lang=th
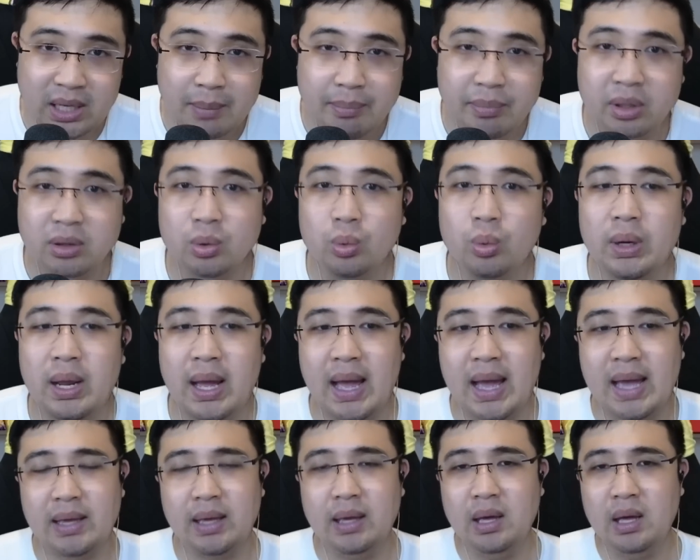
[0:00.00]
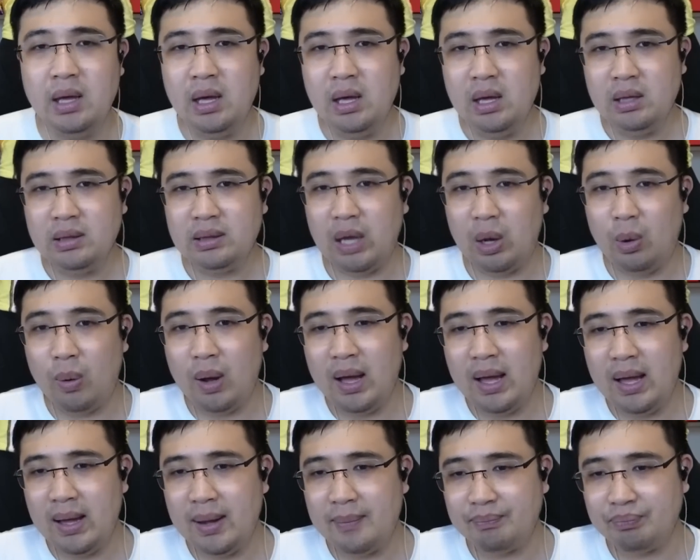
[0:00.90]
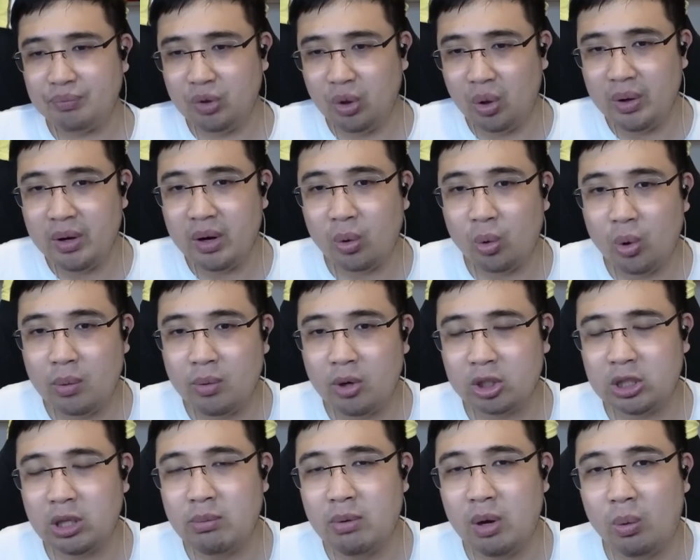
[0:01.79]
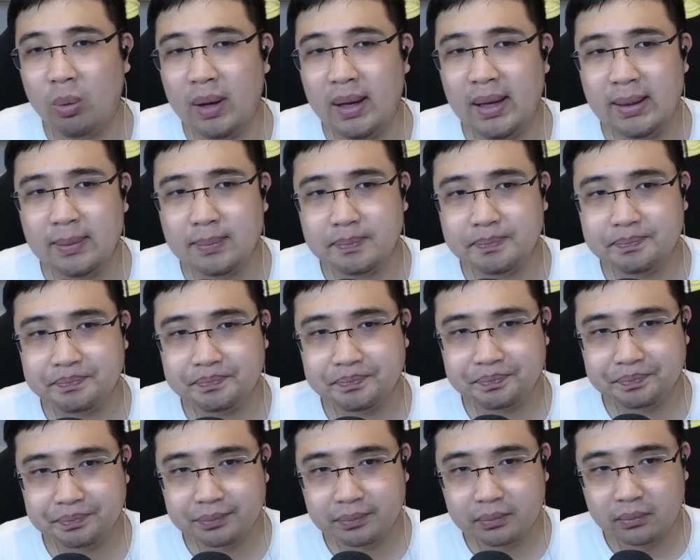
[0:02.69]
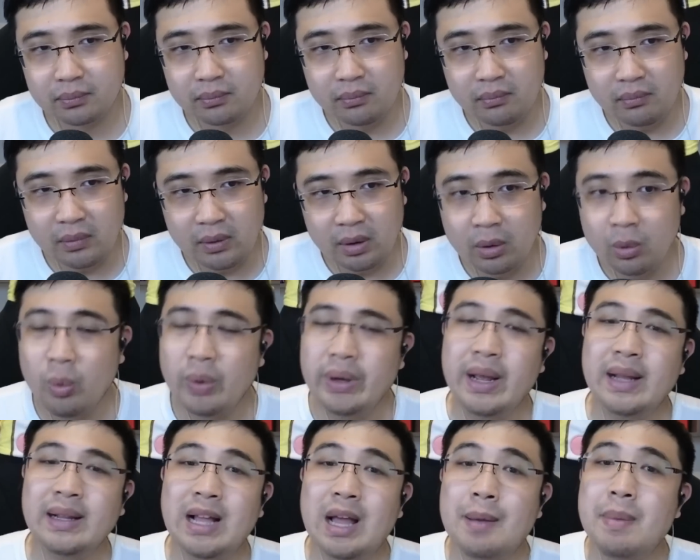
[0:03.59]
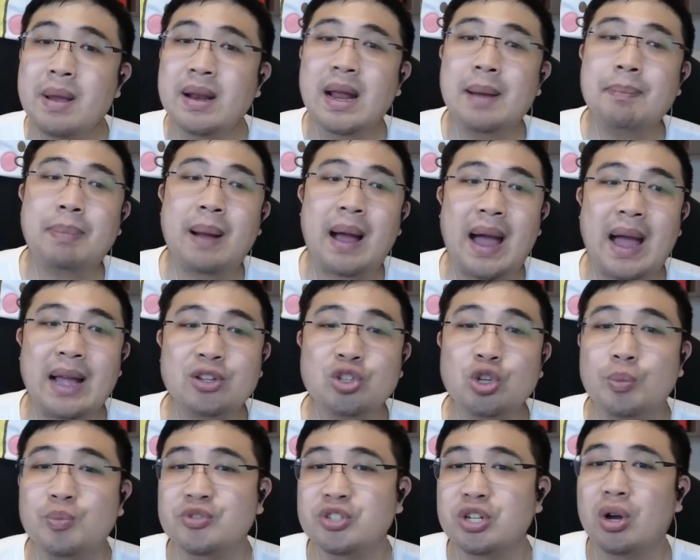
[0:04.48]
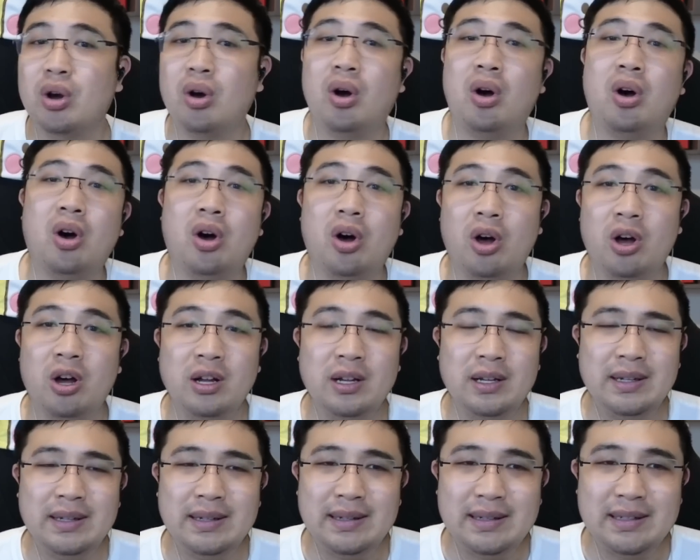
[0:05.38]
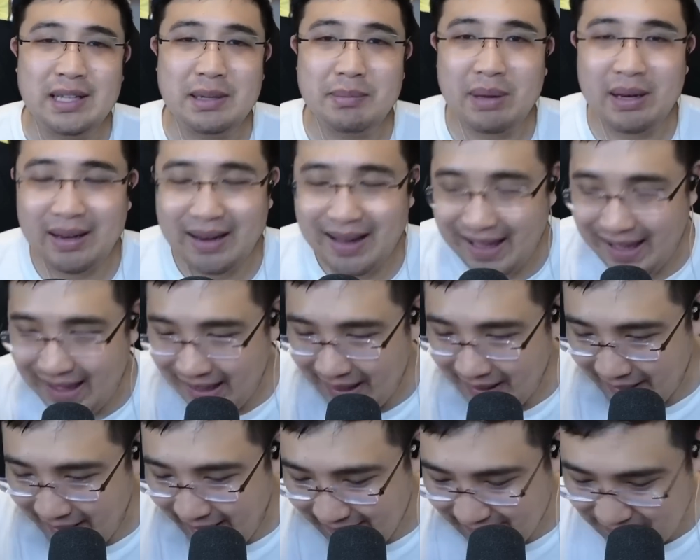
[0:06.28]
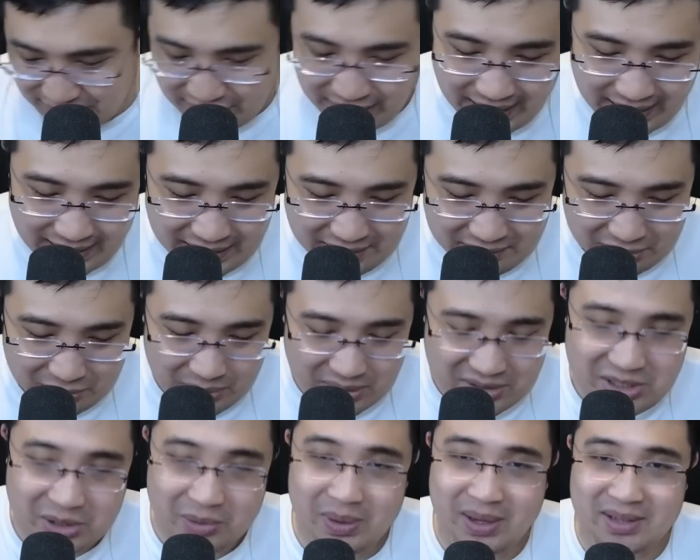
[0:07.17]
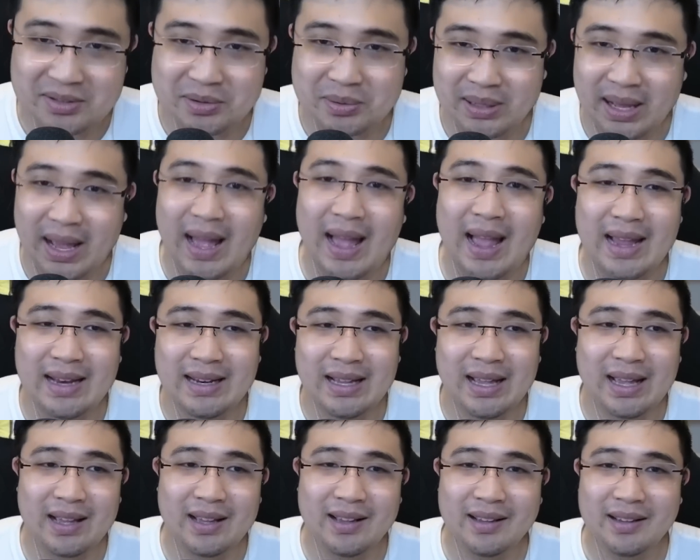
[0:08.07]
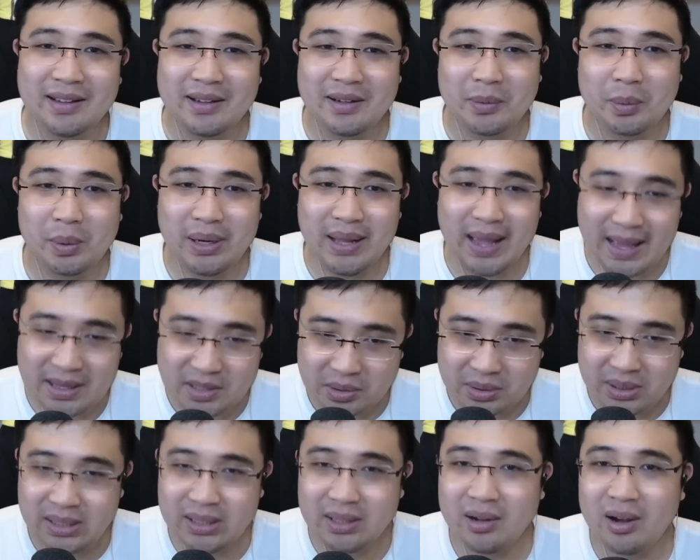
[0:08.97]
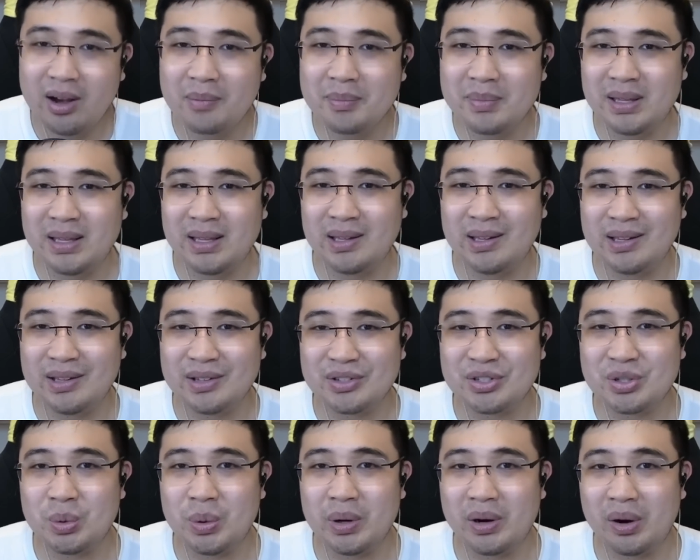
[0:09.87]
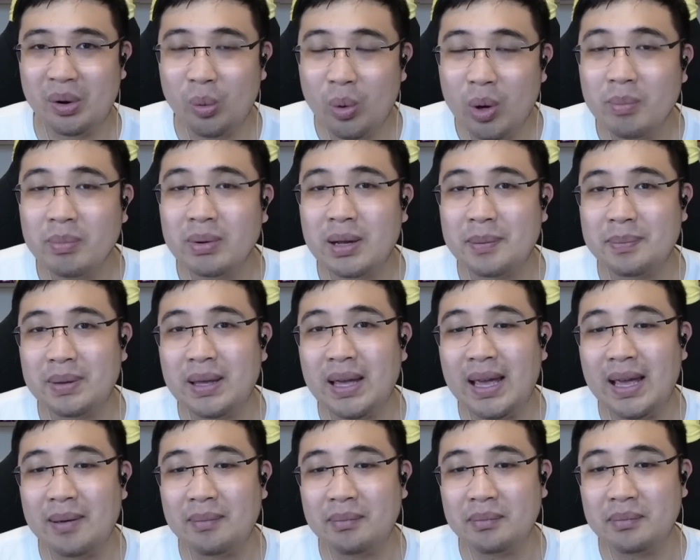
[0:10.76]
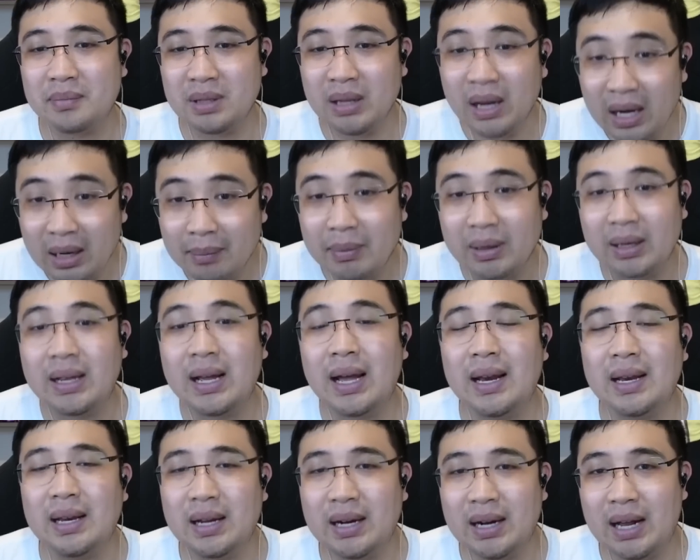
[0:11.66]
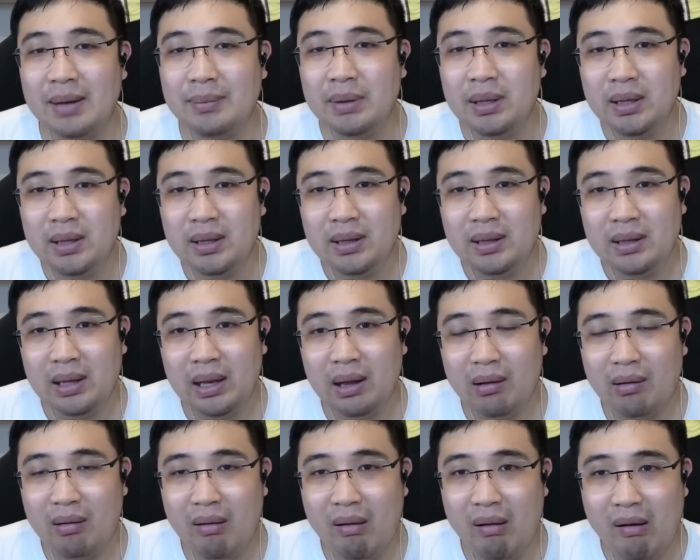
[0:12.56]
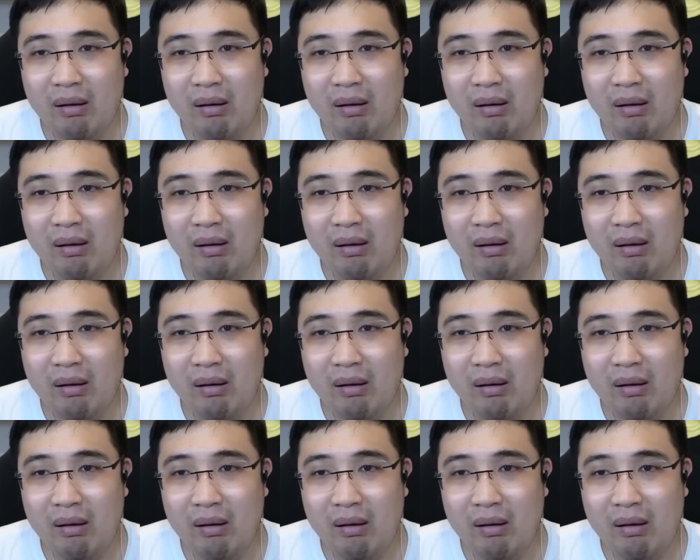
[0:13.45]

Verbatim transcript: ประตูได้ แต่ว่าโดยรวมก็ต้องบอกว่า วันนี้ถ้าไม่นับพาจบสกอร์ ที่มันน่าขัดใจ หรือว่าจังหวะสุดท้ายเนี่ย วันนี้แอนโทนีก็มีส่วนร่วมกับเกมเยอะเหมือนกันนะครับ แล้วก็